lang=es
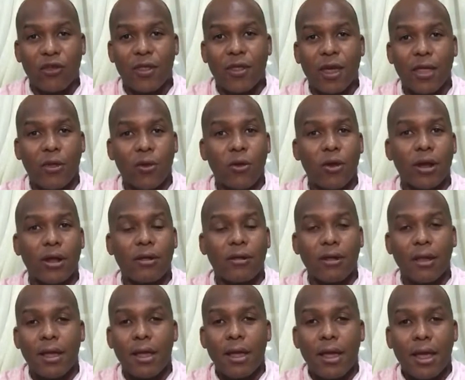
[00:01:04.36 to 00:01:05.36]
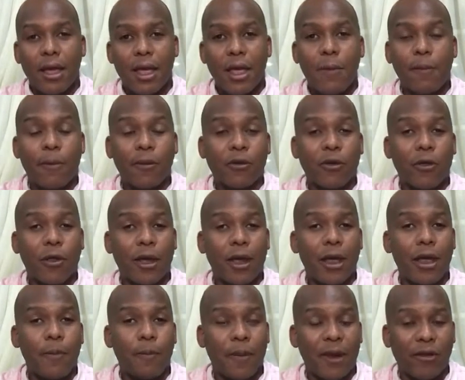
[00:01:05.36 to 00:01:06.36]
senadores y,
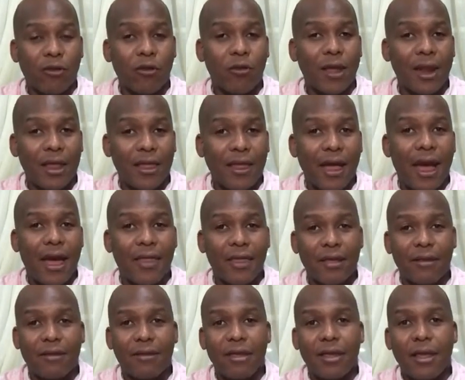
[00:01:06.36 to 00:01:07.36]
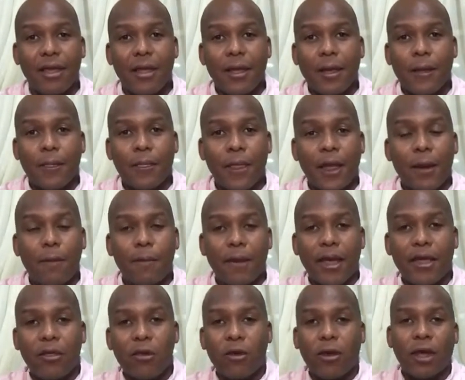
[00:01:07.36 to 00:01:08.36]
personalidades del
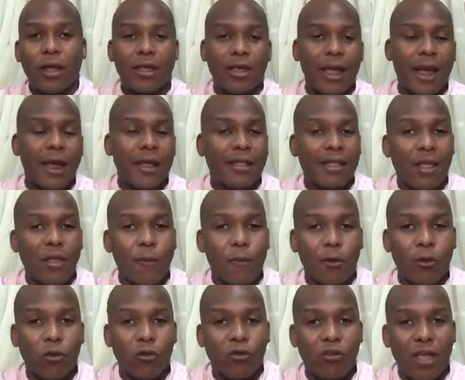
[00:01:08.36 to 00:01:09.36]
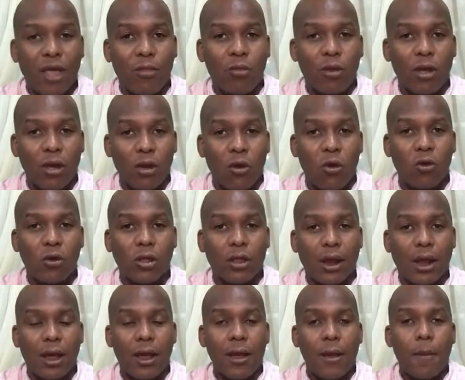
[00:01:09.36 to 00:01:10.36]
medio que se han estado pronunciando en
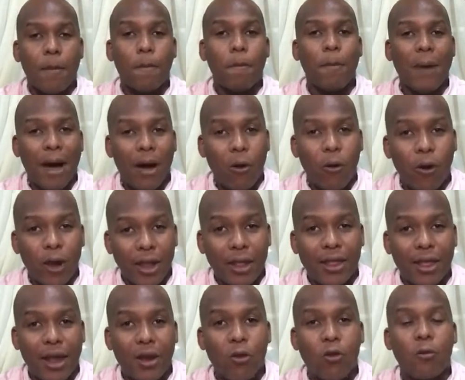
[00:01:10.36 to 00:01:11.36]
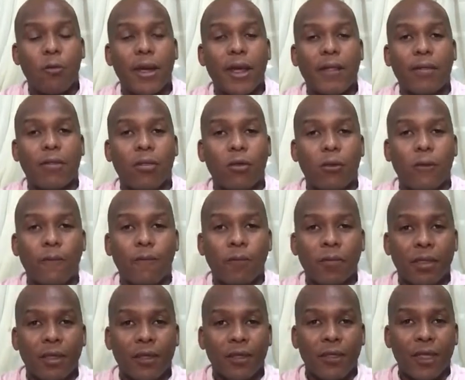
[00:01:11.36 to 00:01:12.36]
contra bajo ese argumento
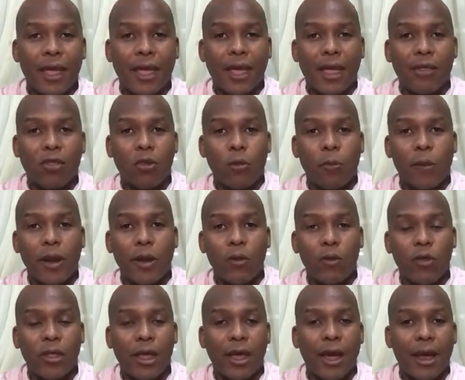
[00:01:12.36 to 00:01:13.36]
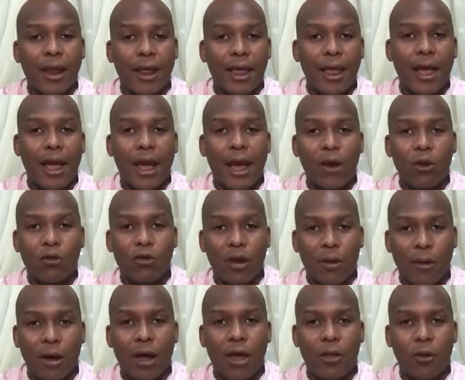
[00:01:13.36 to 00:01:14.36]
de que esto perjudicaría a los
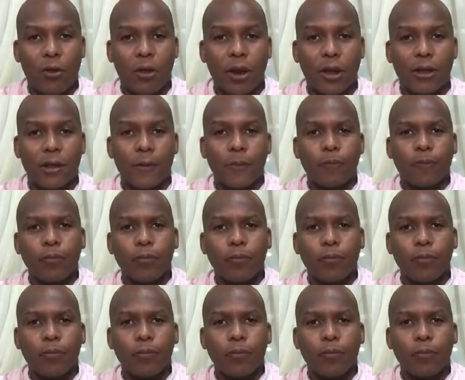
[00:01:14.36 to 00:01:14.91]
trabajadores.